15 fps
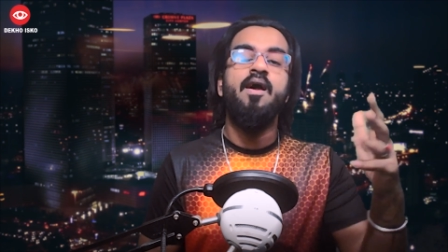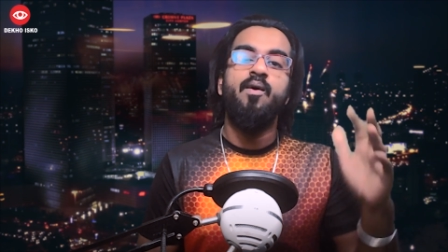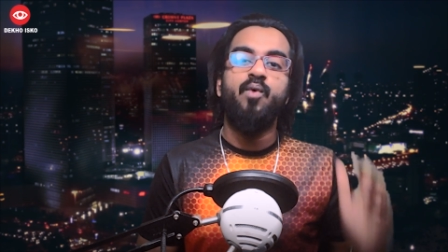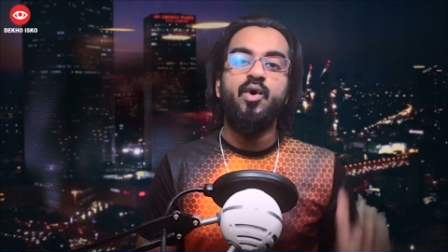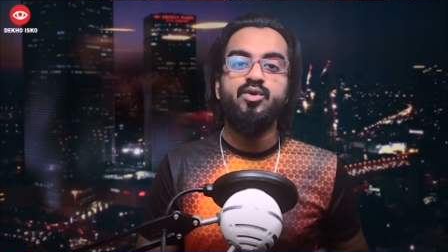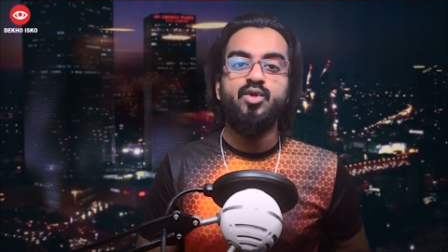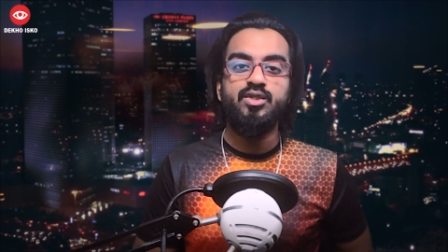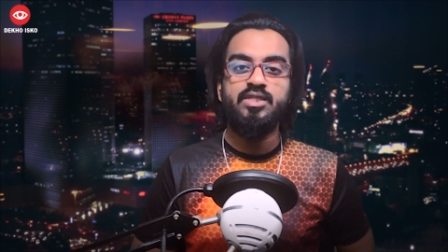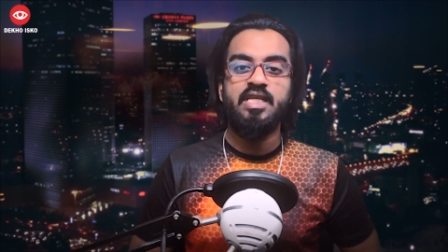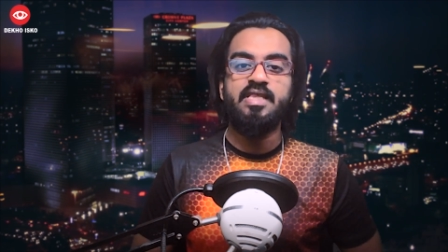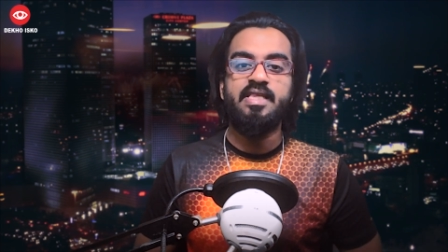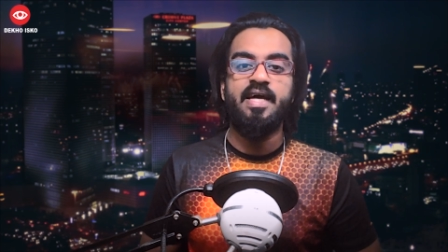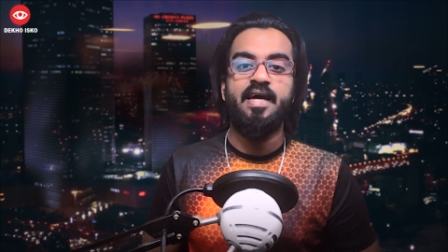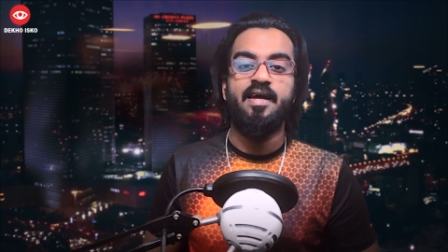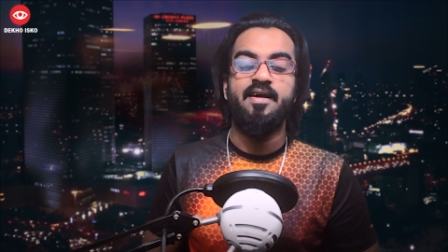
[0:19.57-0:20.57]
वो तो
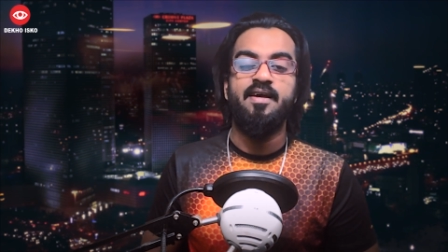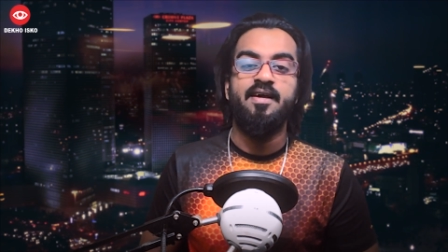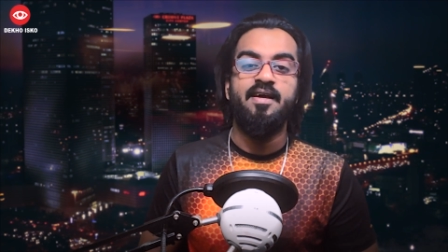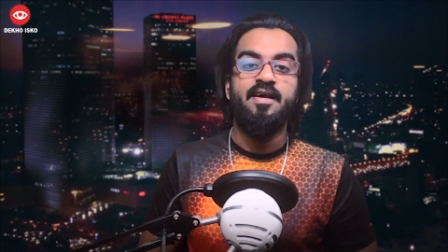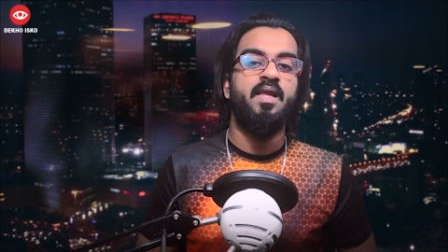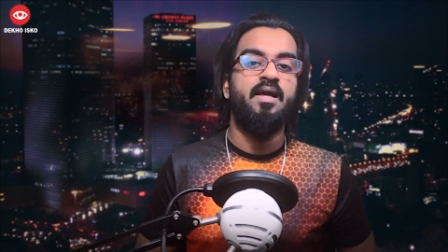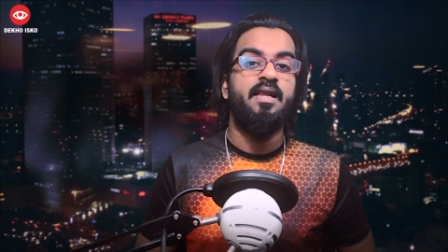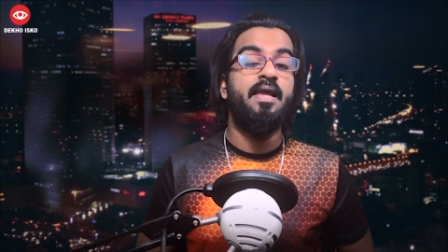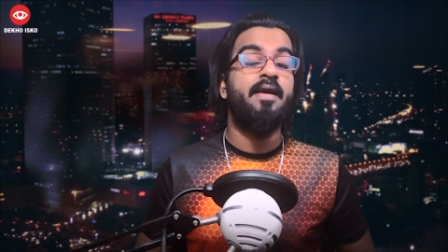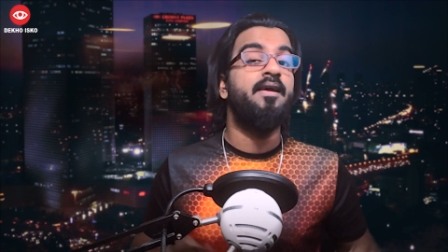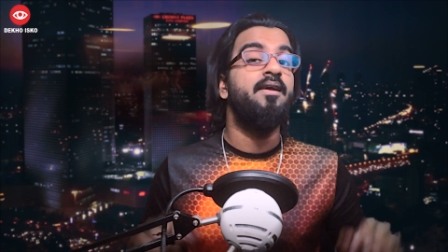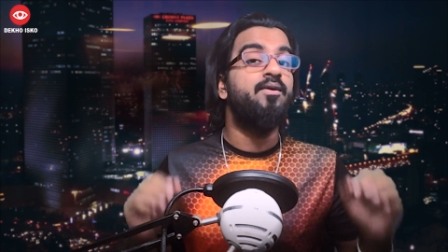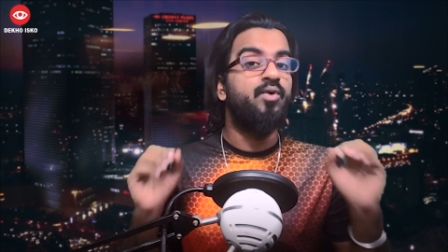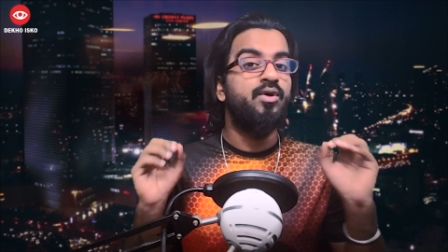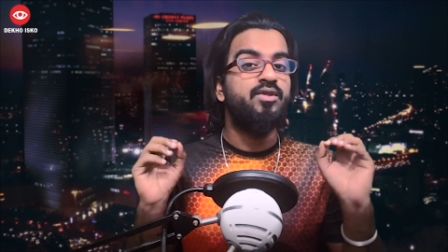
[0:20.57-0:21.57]
चलता है
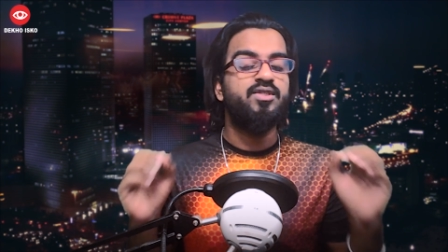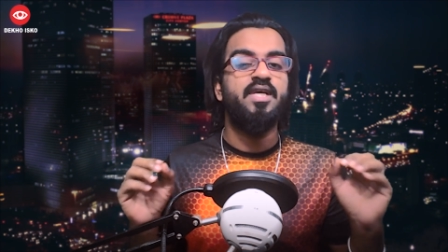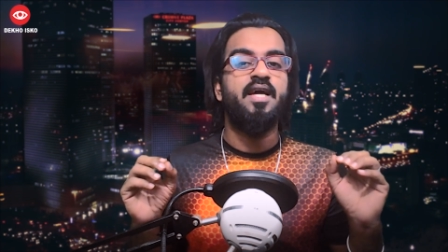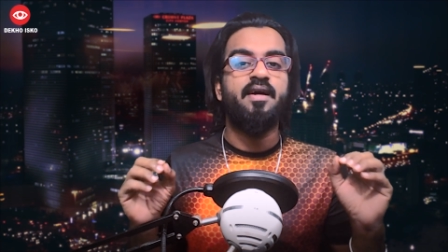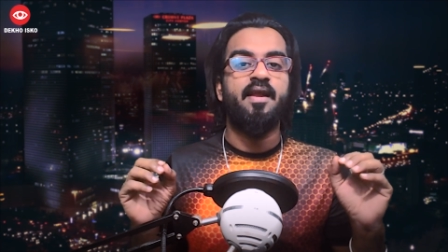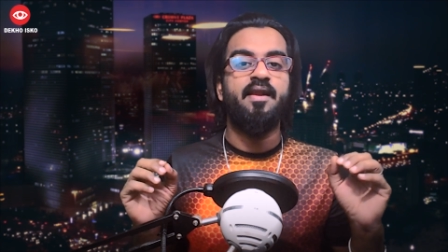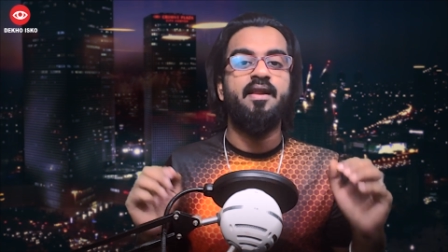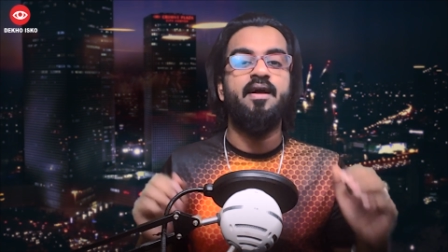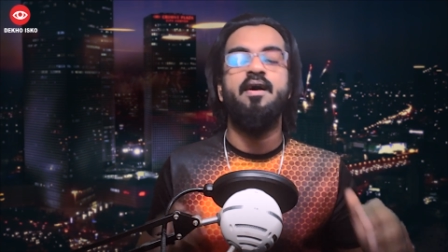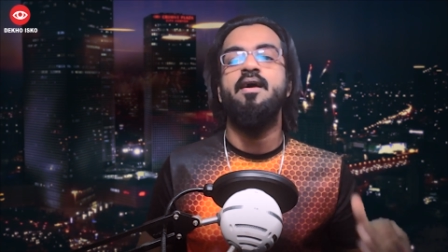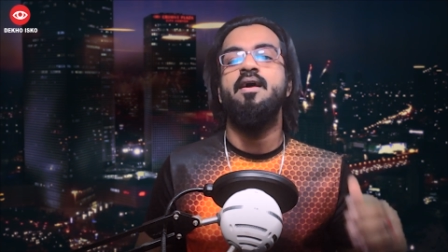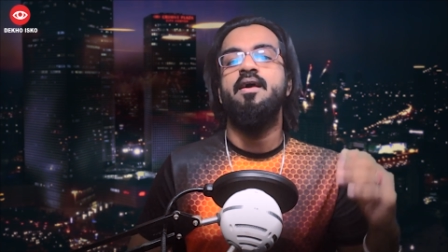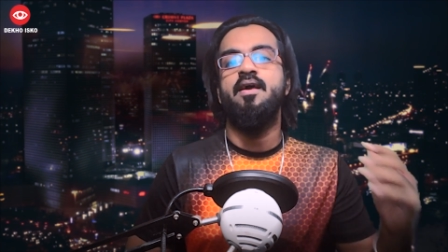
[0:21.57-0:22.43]
लेकिन खुद से करना